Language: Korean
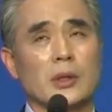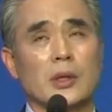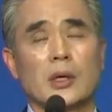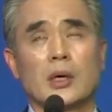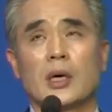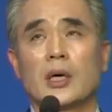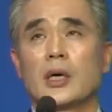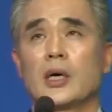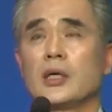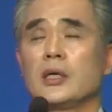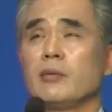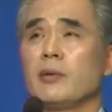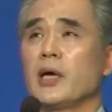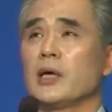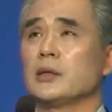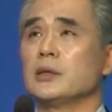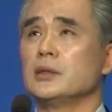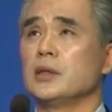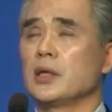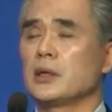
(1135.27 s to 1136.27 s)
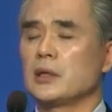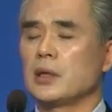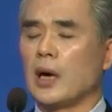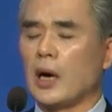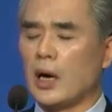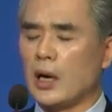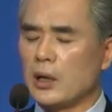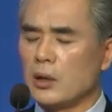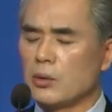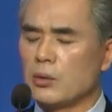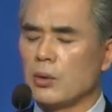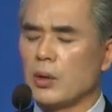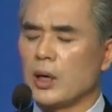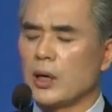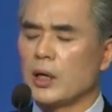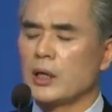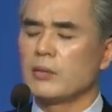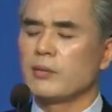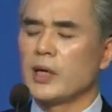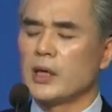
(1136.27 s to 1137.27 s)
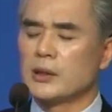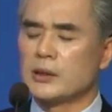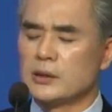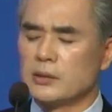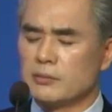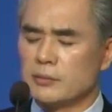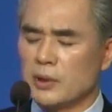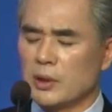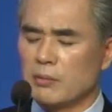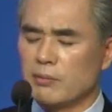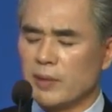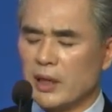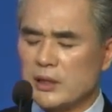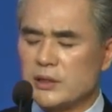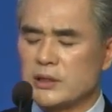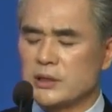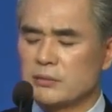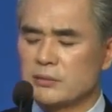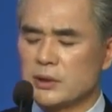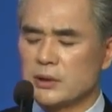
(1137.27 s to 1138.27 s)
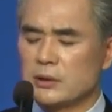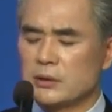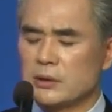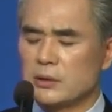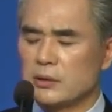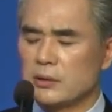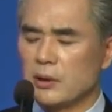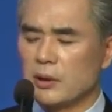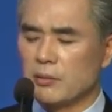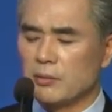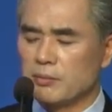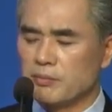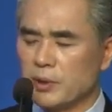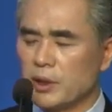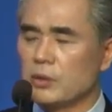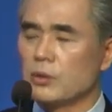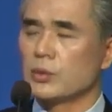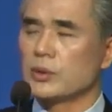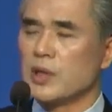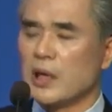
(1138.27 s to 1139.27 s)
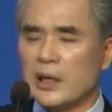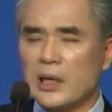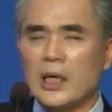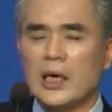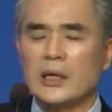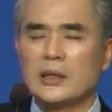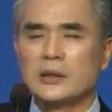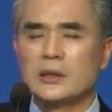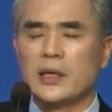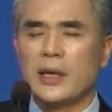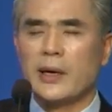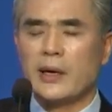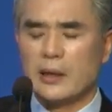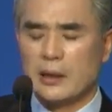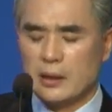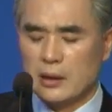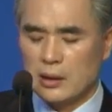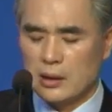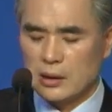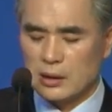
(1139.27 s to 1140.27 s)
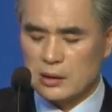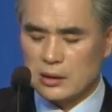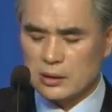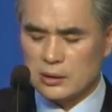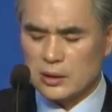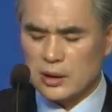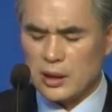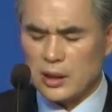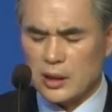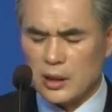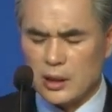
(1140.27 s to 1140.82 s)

하나님의 은혜를 알고 하나님의 말씀을 믿고 따라가는데 그런데